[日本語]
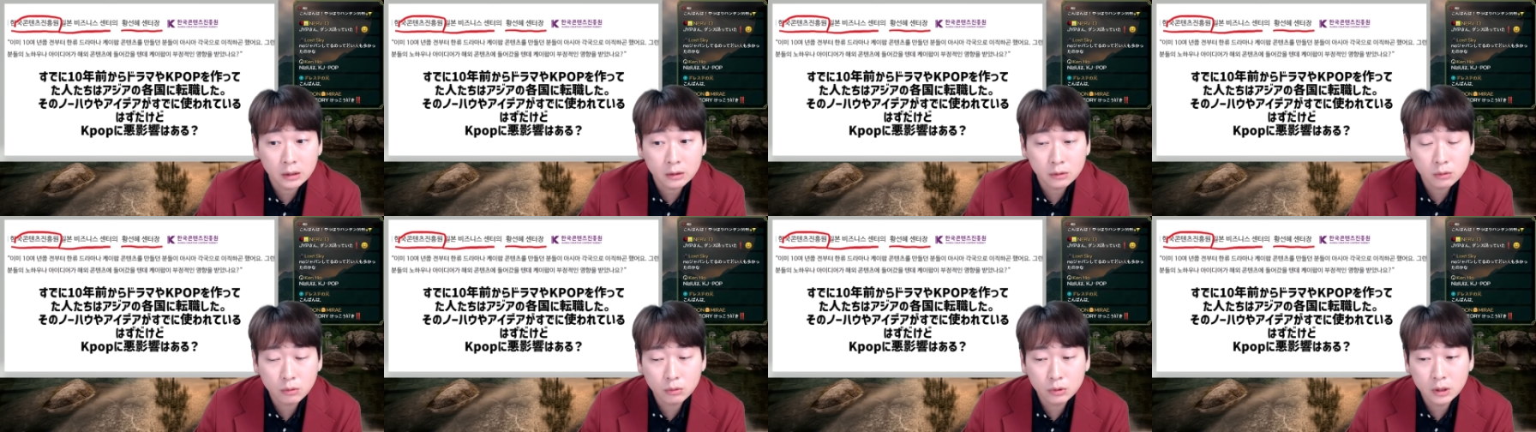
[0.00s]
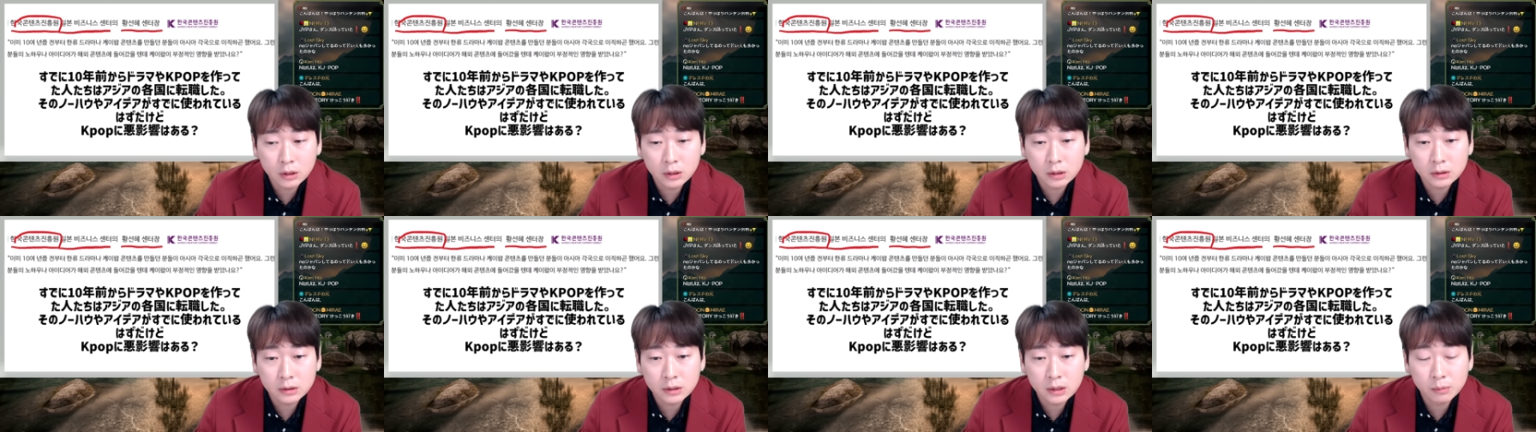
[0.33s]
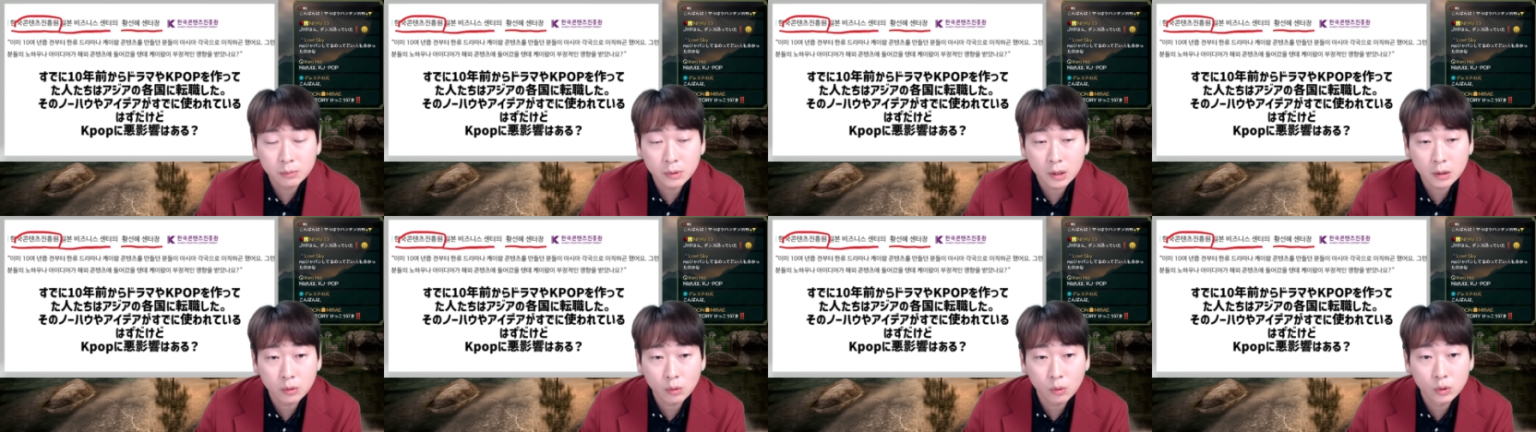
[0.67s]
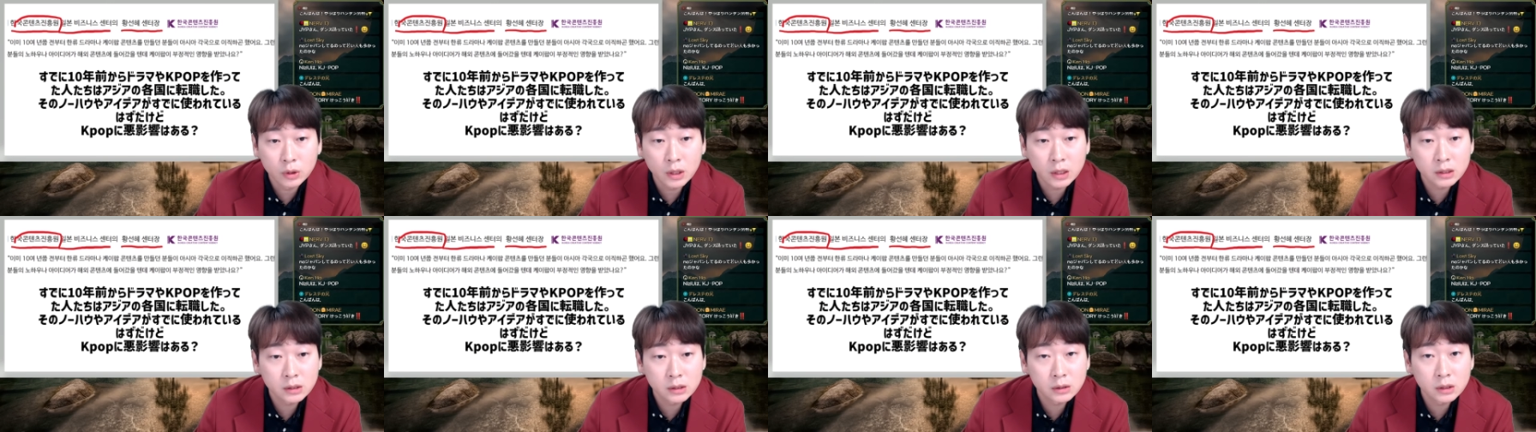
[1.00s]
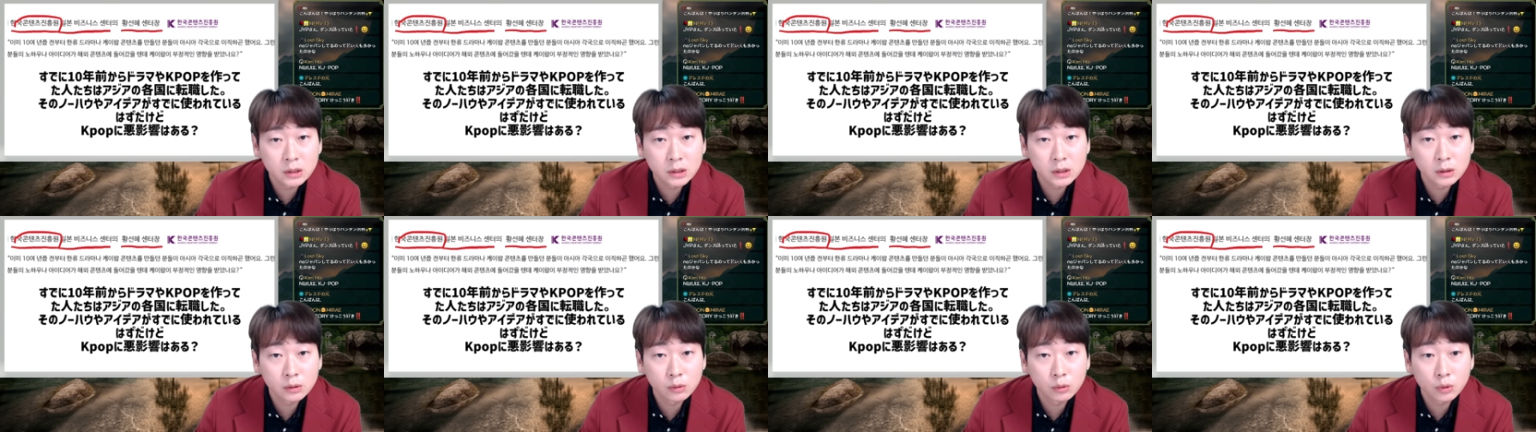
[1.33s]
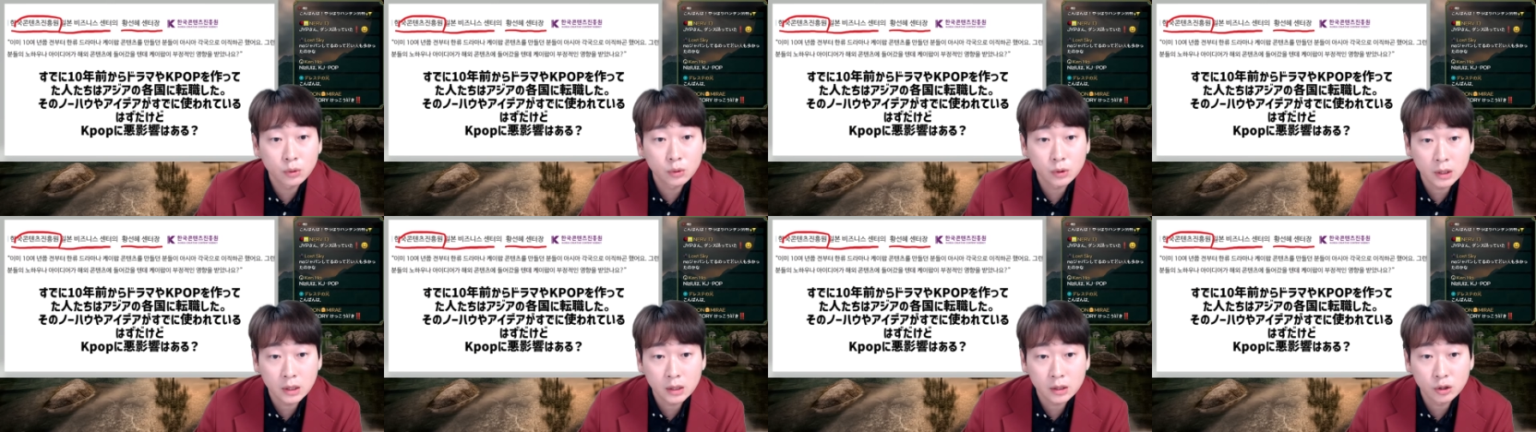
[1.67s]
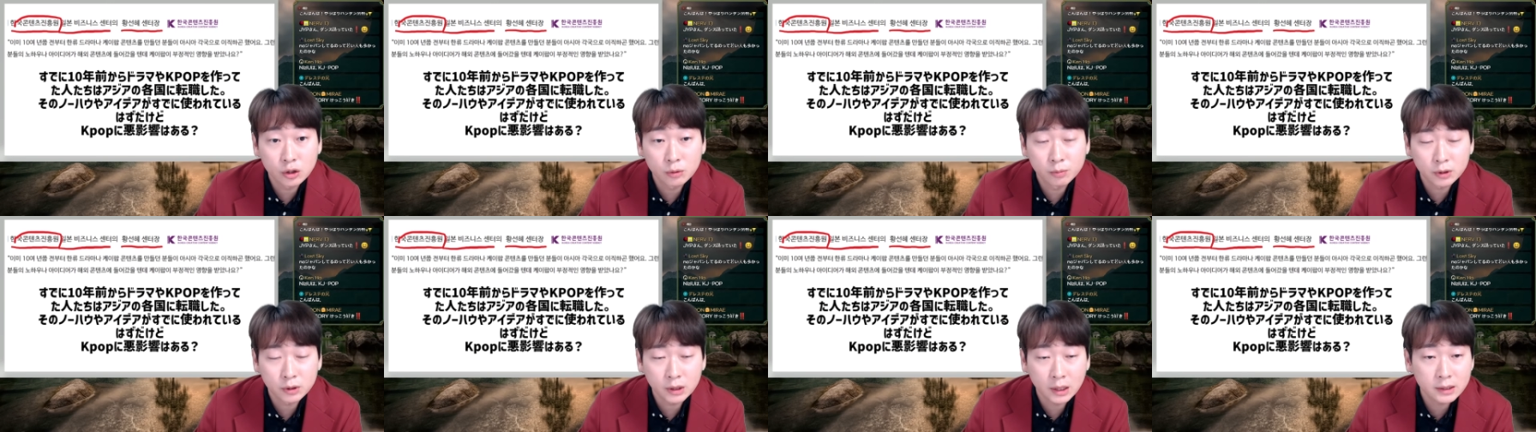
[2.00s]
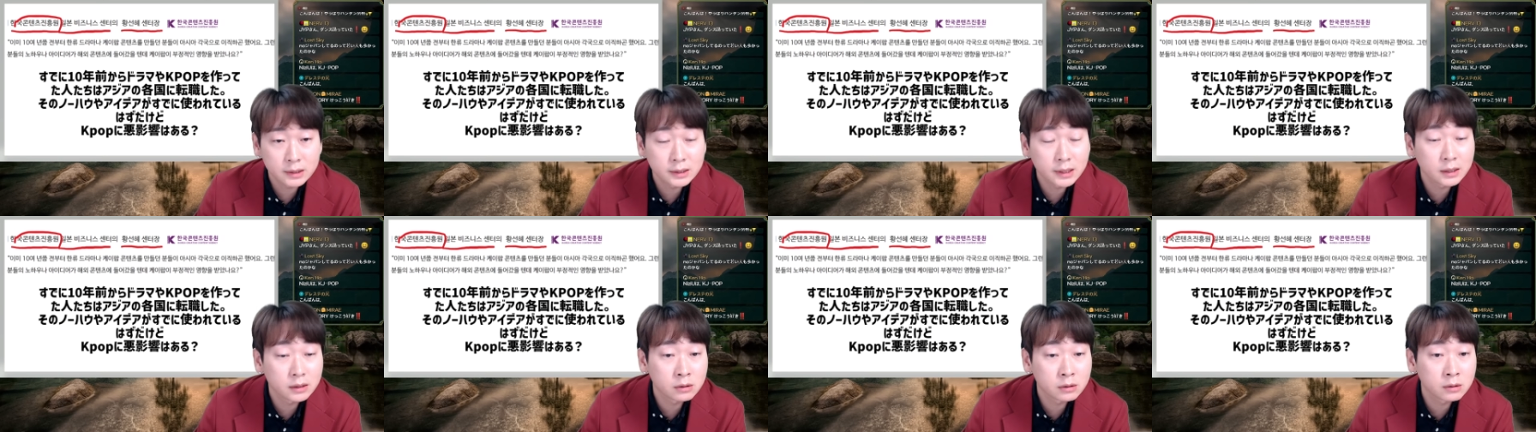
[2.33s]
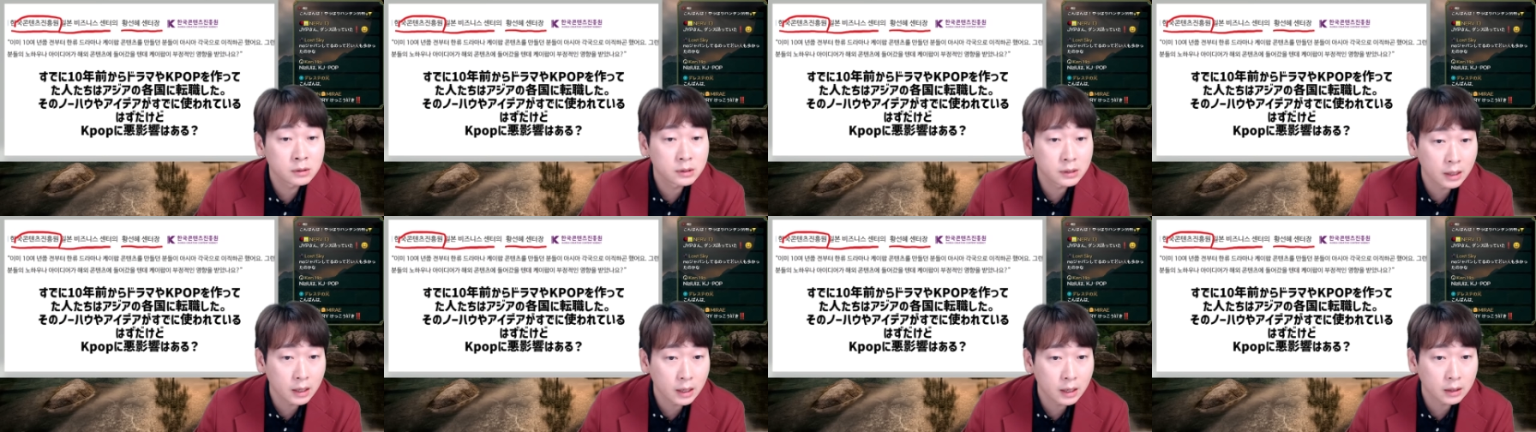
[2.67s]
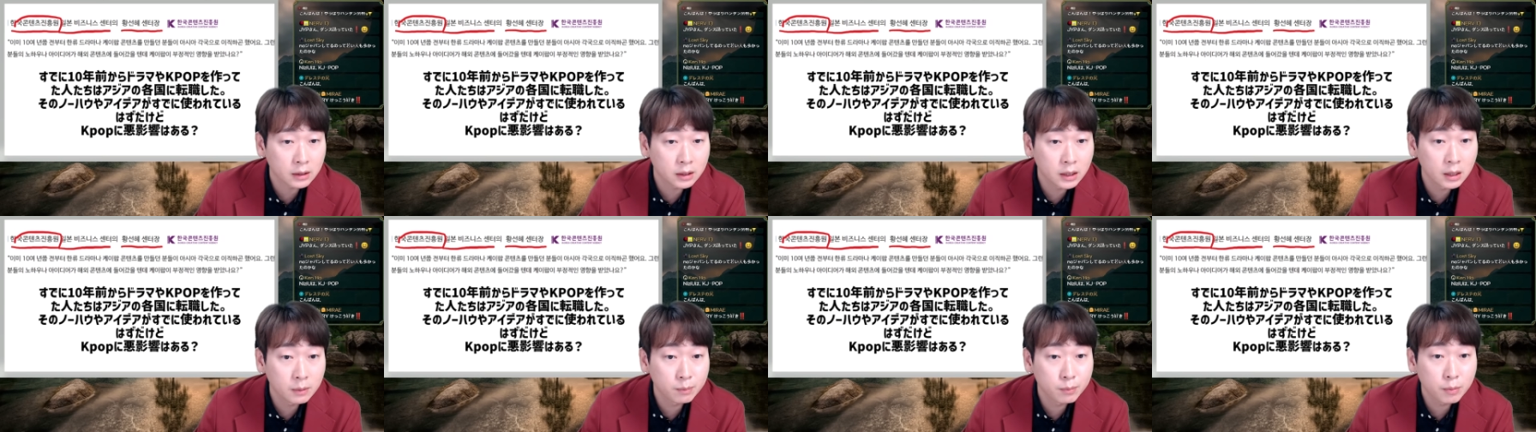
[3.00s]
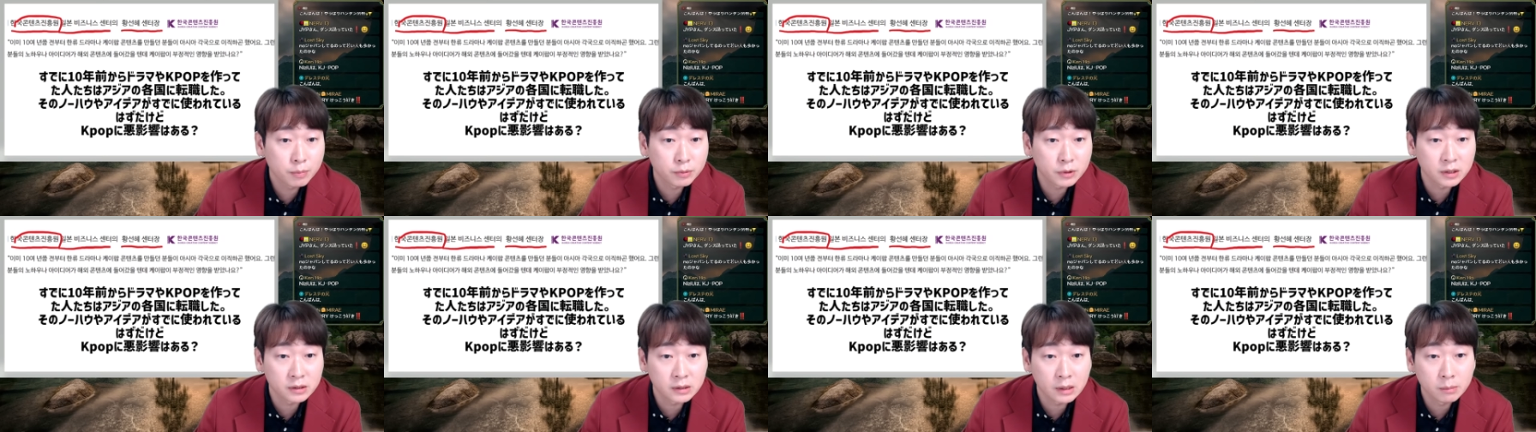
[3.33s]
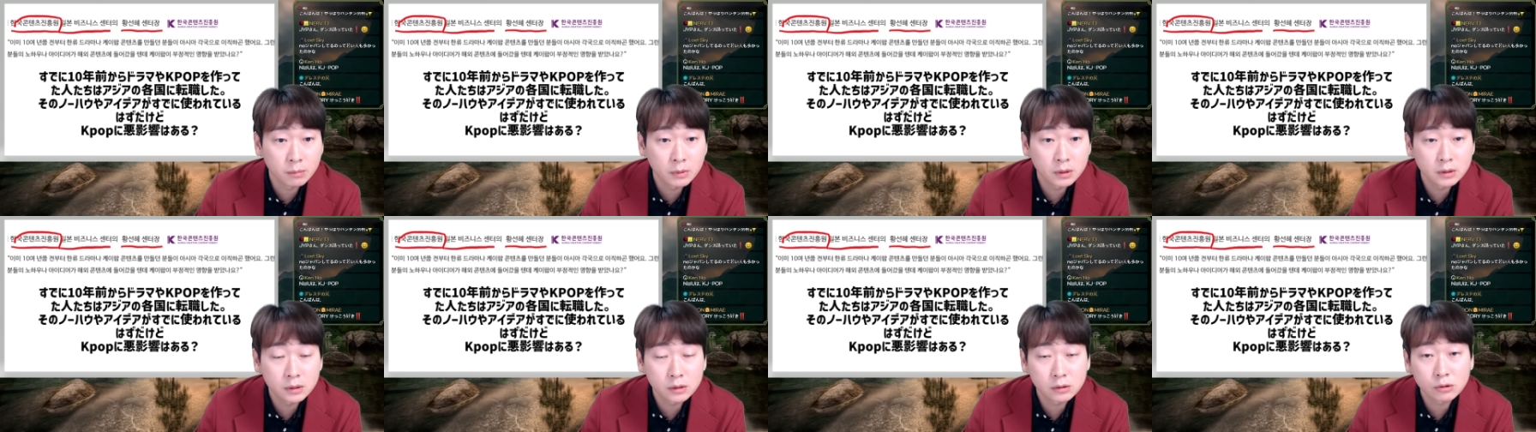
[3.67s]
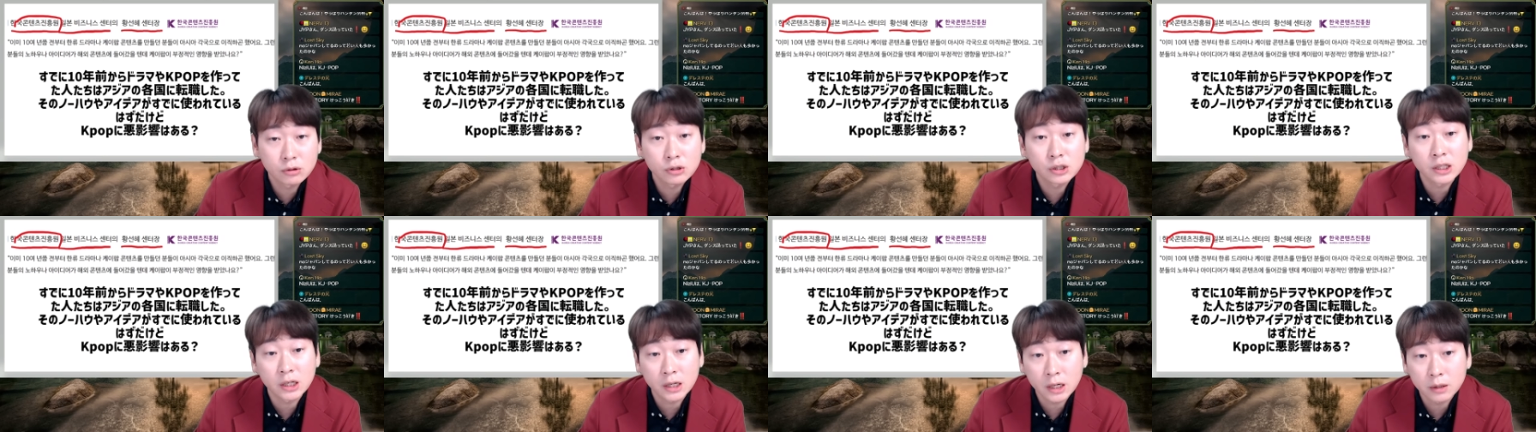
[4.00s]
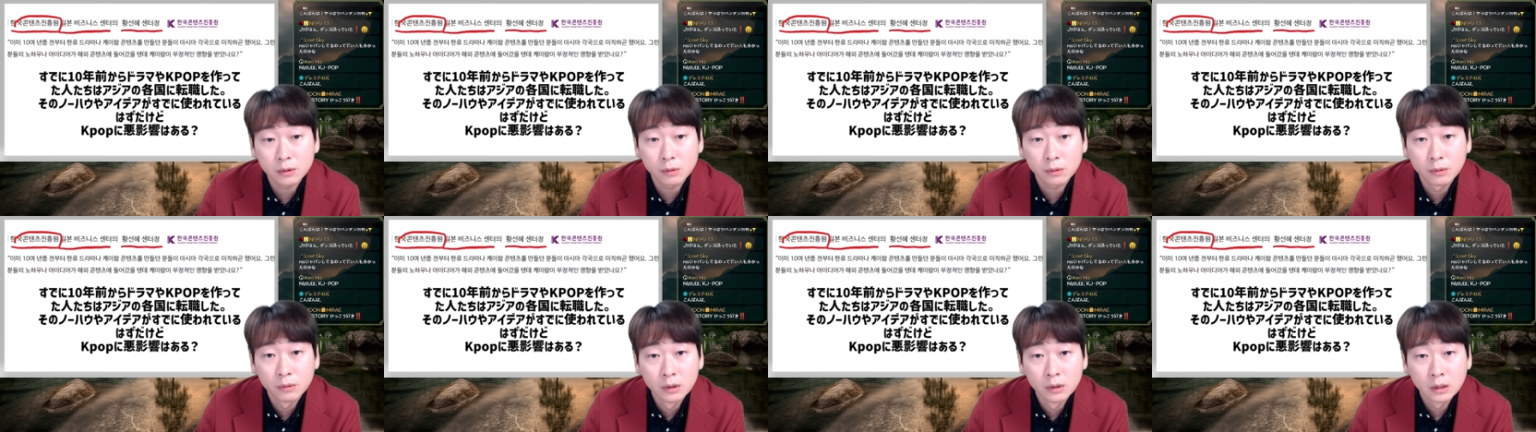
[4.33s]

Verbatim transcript: そこで全部同じのようなグループをたくさん作ったら、K-POP で全滅するんじゃないの？